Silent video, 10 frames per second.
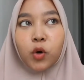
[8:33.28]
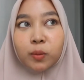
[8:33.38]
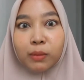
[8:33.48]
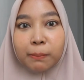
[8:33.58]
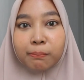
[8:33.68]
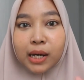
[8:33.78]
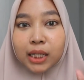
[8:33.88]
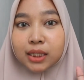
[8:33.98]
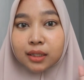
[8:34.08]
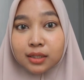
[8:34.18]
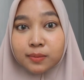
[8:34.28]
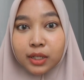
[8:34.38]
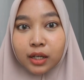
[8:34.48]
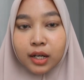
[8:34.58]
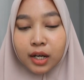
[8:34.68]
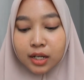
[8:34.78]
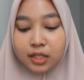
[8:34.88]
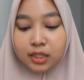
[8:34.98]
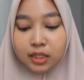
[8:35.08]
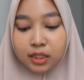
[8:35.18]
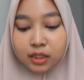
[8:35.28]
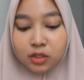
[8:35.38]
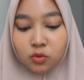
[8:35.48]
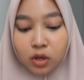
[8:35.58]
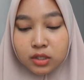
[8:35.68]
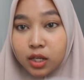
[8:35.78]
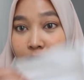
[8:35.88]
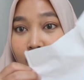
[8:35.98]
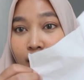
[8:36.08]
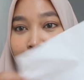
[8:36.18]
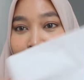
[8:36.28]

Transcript: mohon maaf banget kertas minyaknya nggak ada jadi tisu aja ya